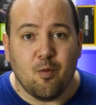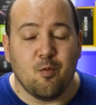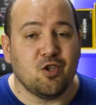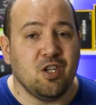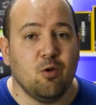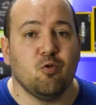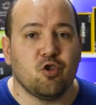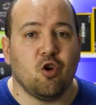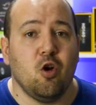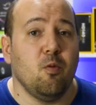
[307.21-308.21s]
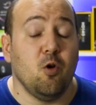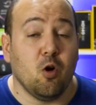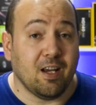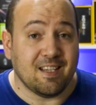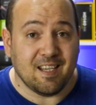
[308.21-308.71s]
como si de un solo
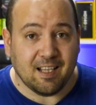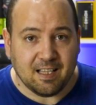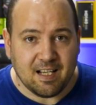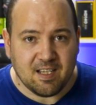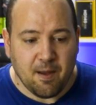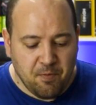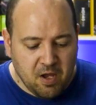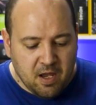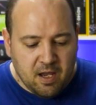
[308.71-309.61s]
bloque se tratase.